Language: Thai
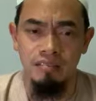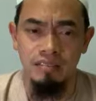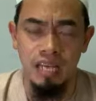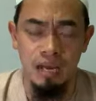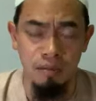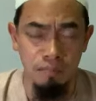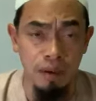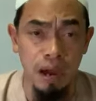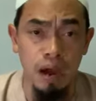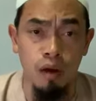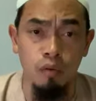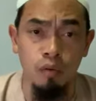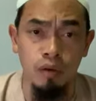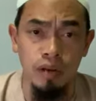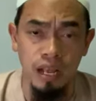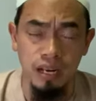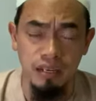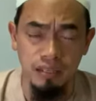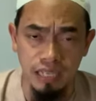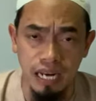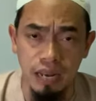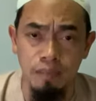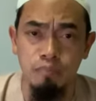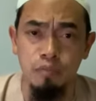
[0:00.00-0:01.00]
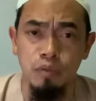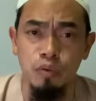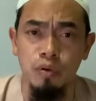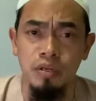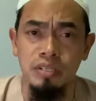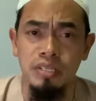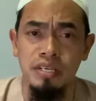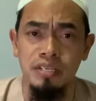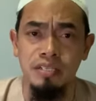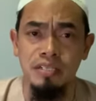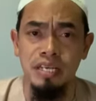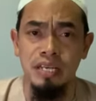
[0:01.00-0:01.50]
ถ้าบ่าวคนนั้นกลับตัว
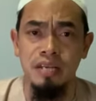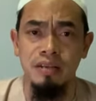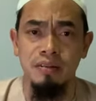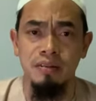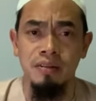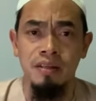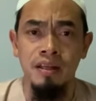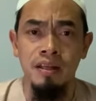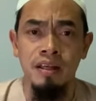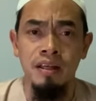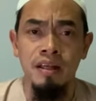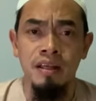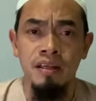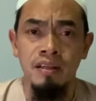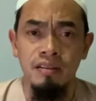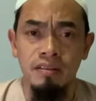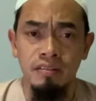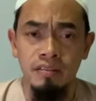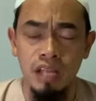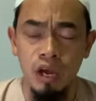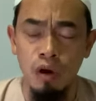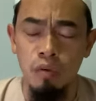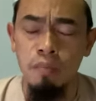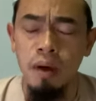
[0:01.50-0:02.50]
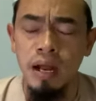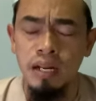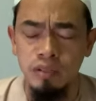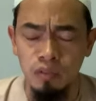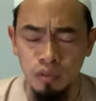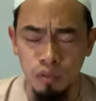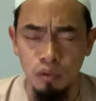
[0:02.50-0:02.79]
จริงๆเตาบัด